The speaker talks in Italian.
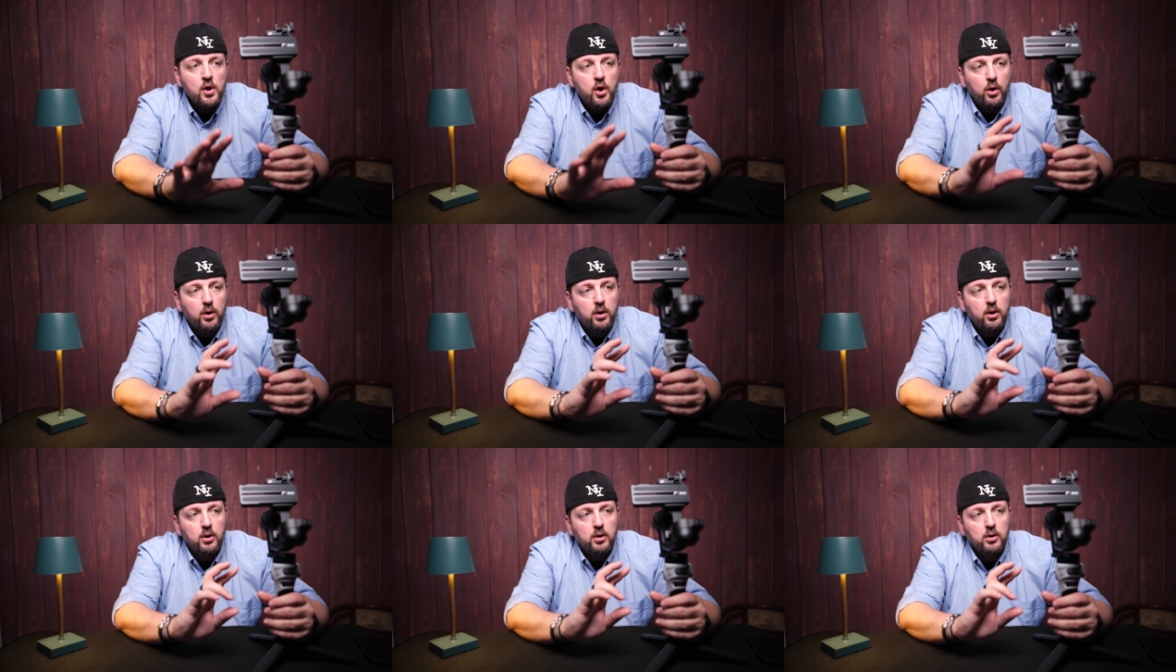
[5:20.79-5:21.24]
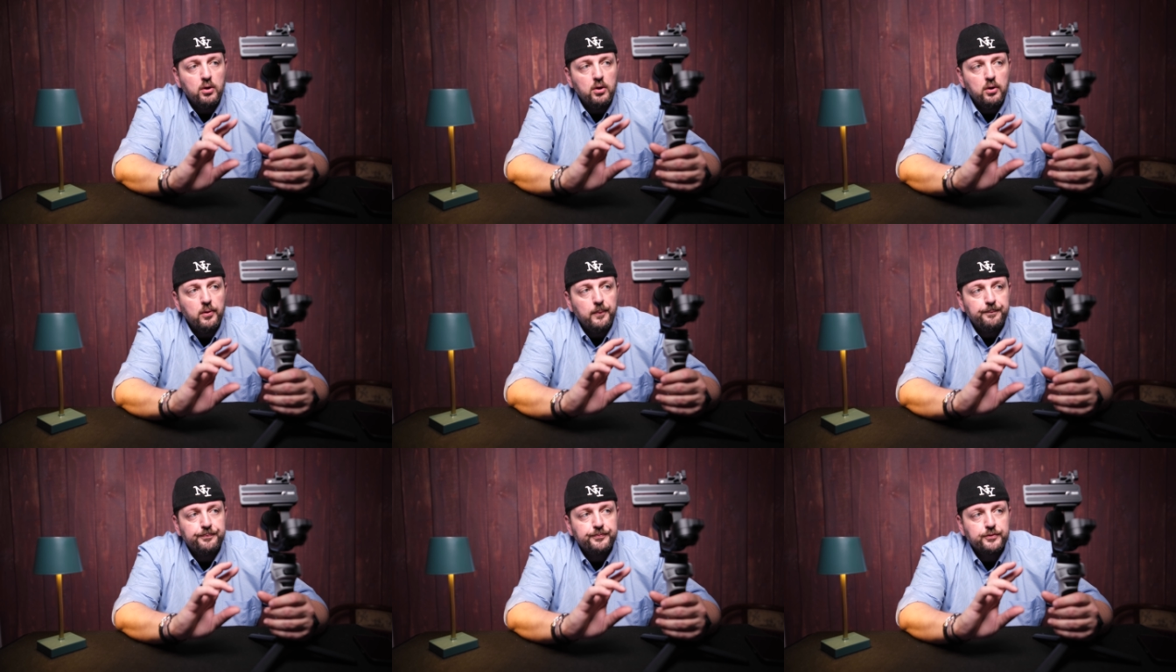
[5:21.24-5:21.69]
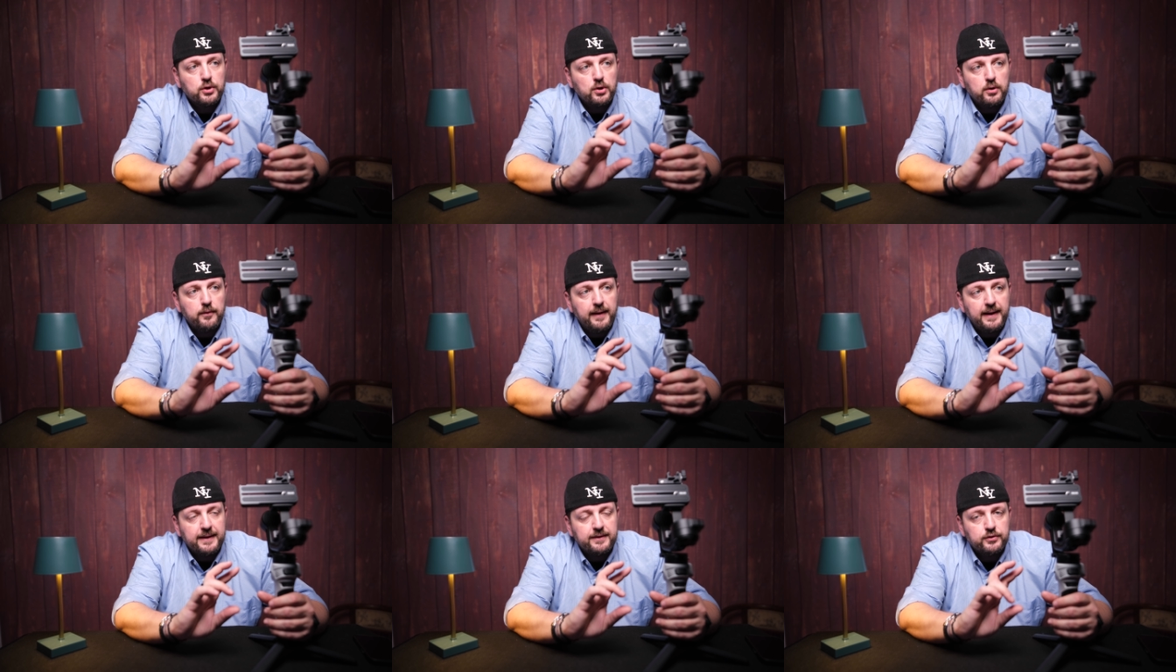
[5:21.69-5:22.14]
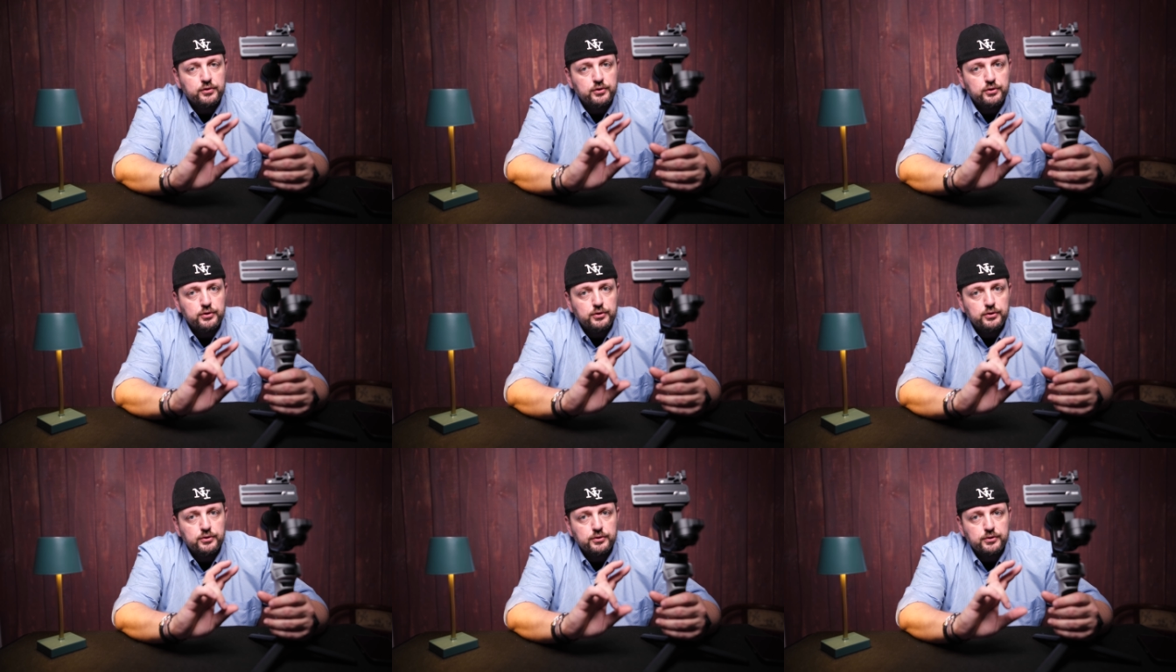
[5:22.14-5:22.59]
Ho eh,
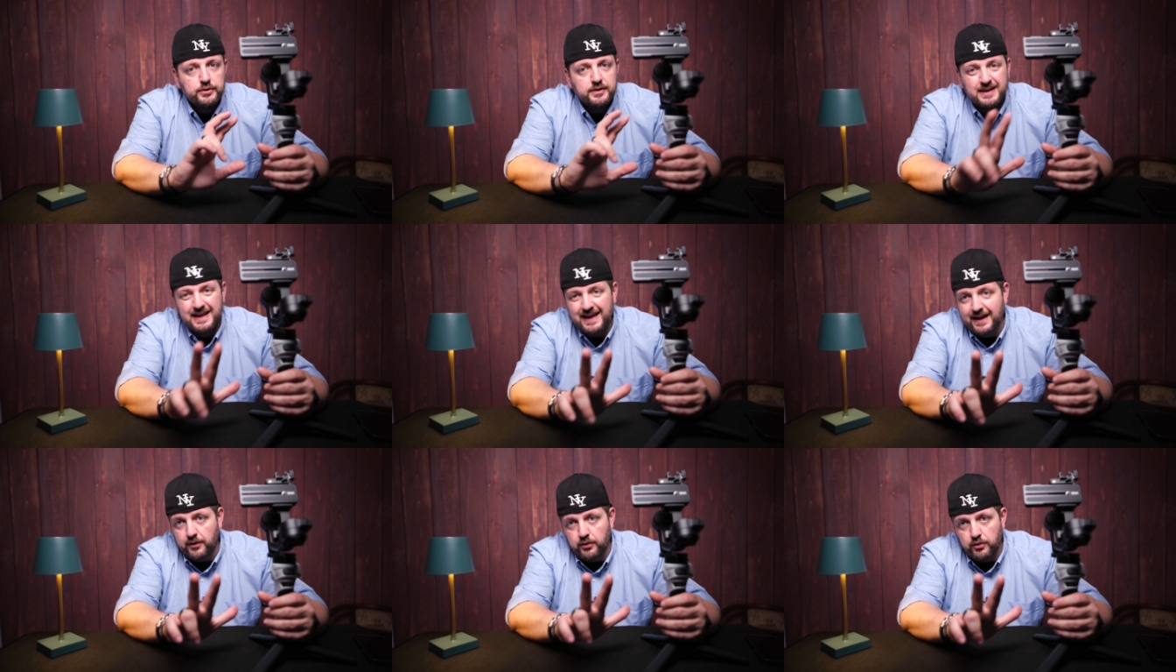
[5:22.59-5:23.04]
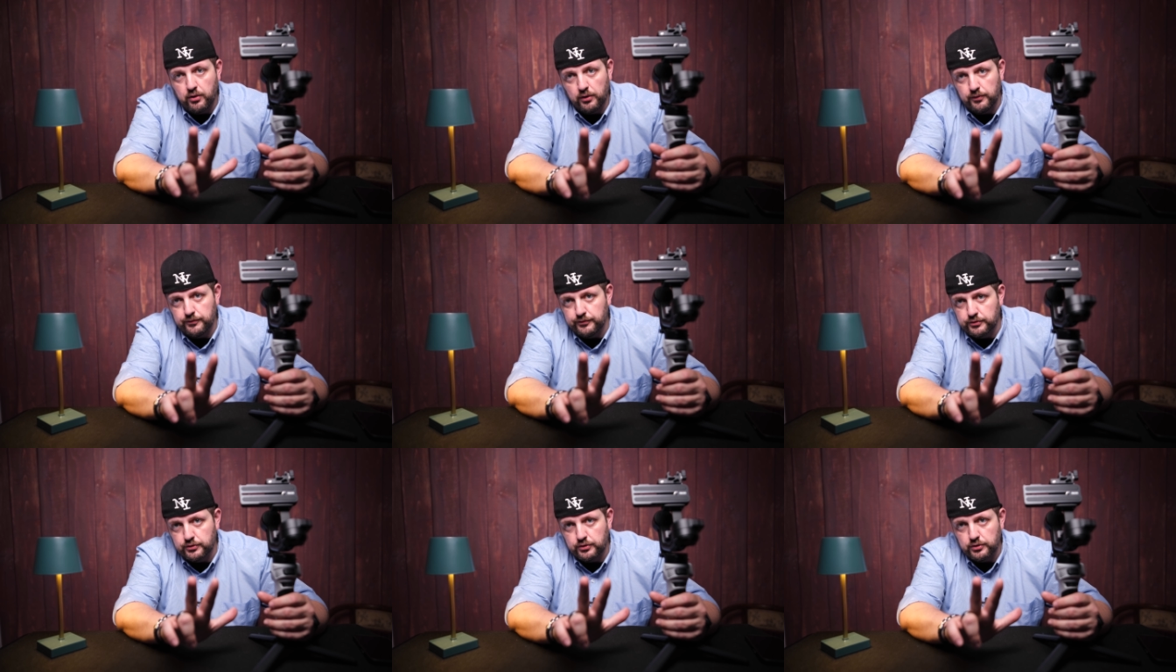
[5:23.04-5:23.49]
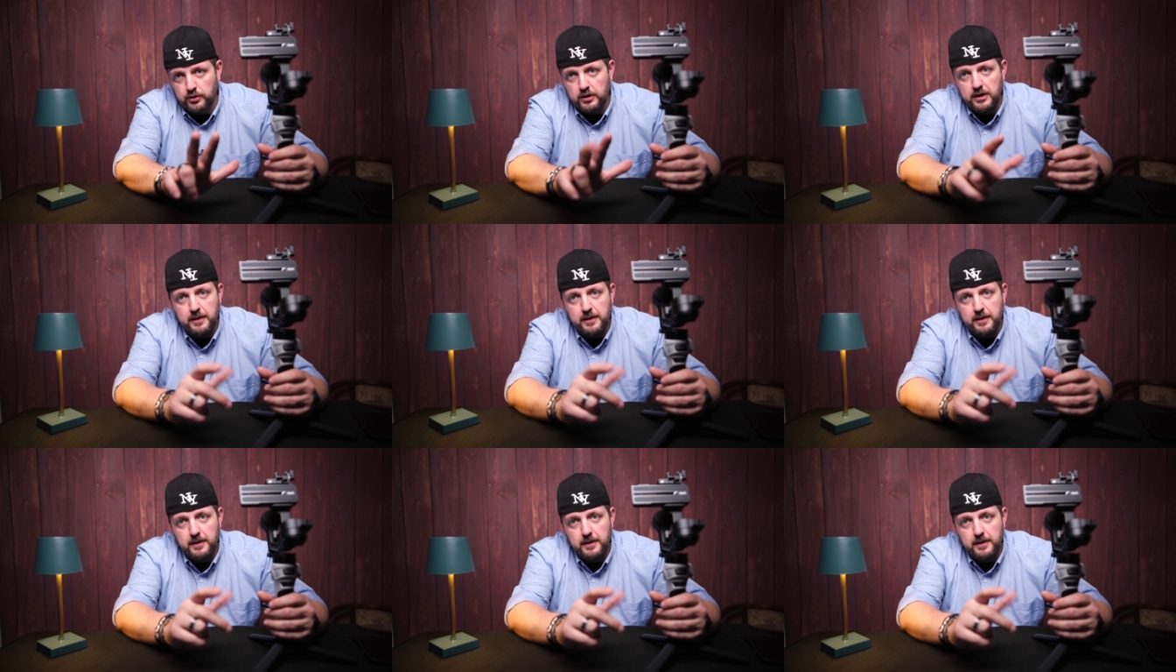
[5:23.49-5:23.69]
trovato Tre contro,